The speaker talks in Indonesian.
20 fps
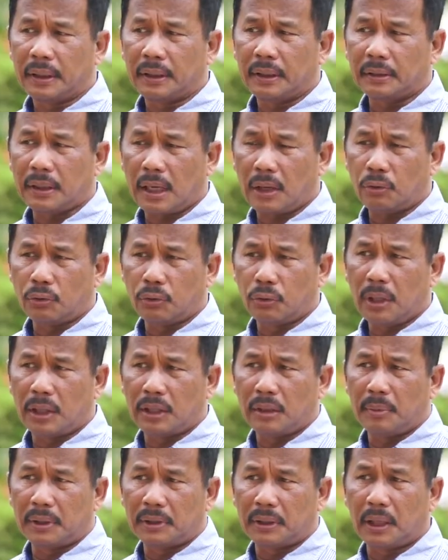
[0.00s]
Kita takut
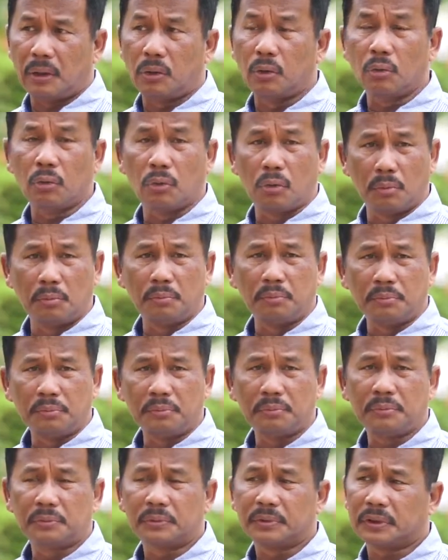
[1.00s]
juga ada masalah hukum,
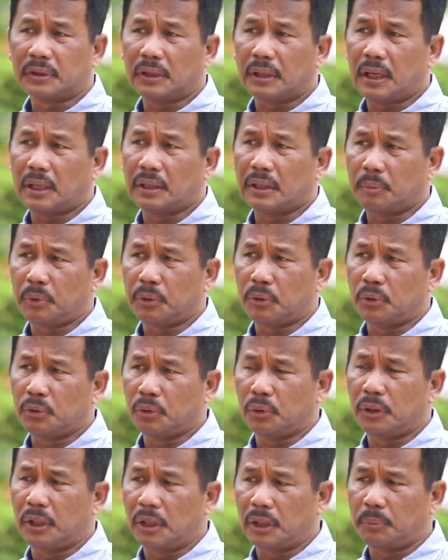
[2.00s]
karena ada
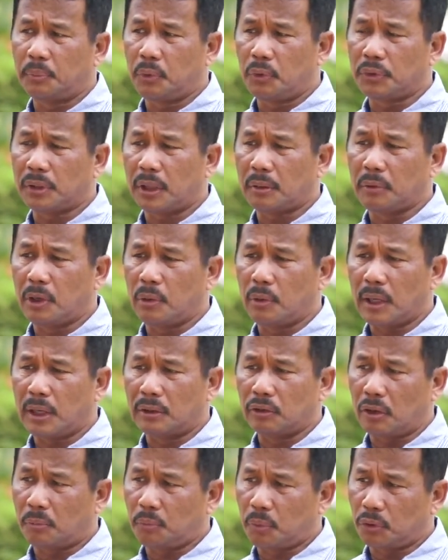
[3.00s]
petunjuk dari pusat bahwa
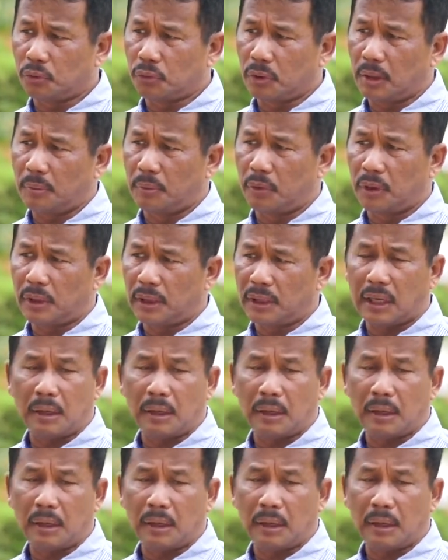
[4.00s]
kantor pos juga boleh,